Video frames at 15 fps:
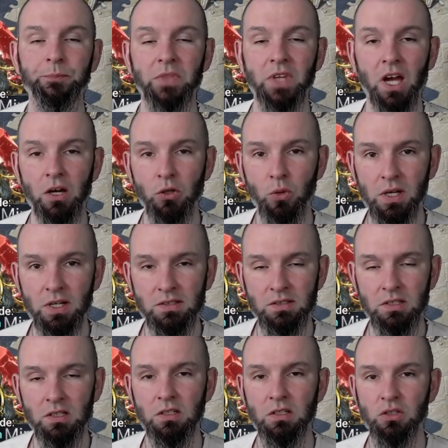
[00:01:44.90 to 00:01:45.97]

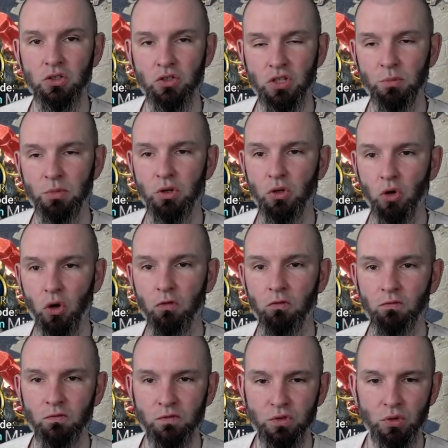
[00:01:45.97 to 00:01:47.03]
accuracy, żeby go
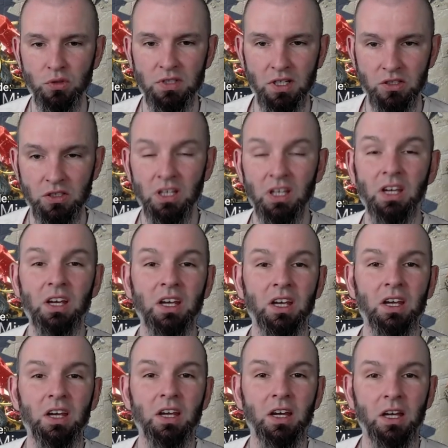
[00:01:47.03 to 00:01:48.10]
wrzucać.
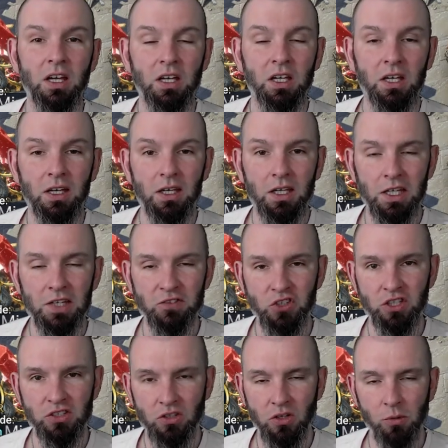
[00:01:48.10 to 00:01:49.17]
I
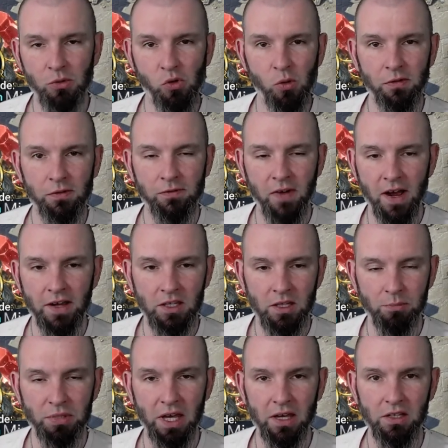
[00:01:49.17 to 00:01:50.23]
wszystko byłoby fajnie,
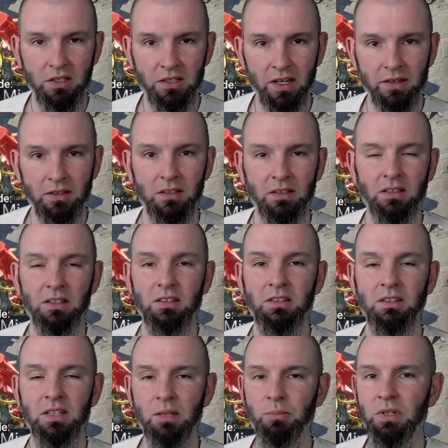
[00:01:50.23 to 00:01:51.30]
pięknie,
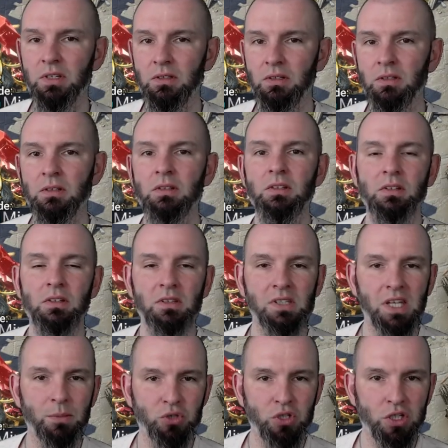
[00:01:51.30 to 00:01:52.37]
gdyby
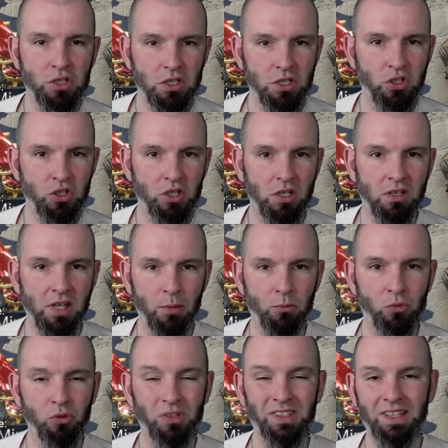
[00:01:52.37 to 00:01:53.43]
nie przyjrzeć się
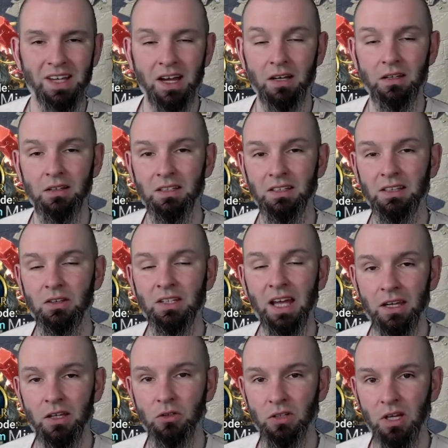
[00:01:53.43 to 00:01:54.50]
temu, jak,
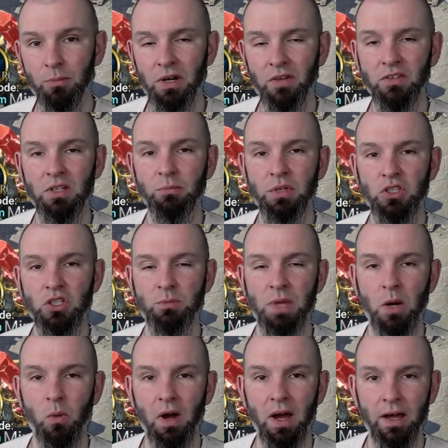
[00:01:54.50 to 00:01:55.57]
jaki to naprawdę będzie
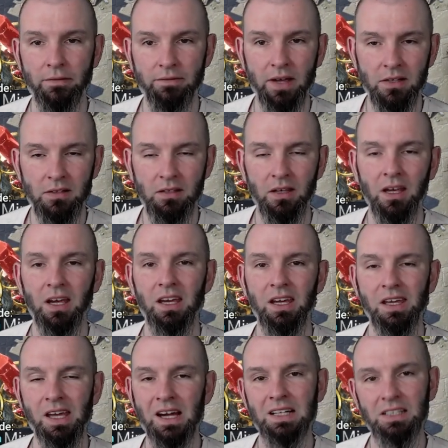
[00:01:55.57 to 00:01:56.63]
miało efekt i
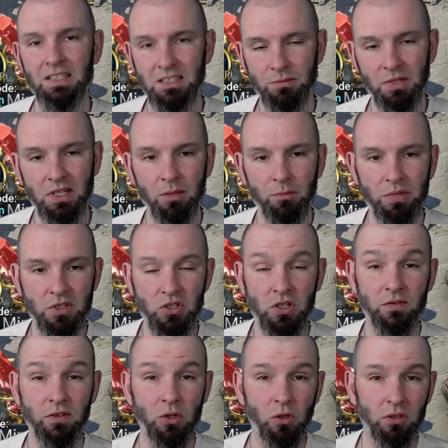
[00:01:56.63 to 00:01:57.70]
jak ta zmiana będzie
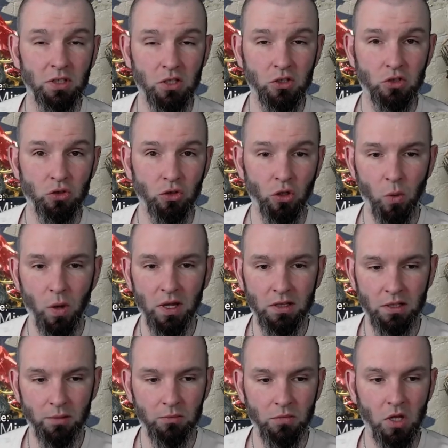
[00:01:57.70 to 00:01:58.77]
wyglądać
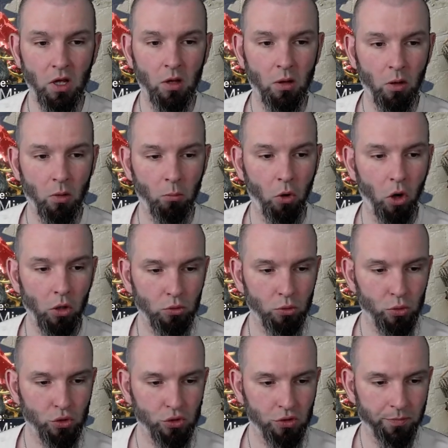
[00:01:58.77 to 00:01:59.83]
dokładnie. Bo
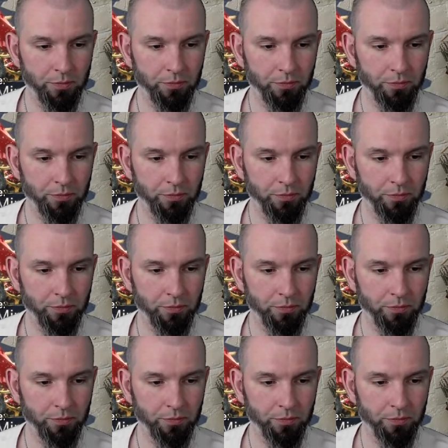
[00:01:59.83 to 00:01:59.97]
otóż,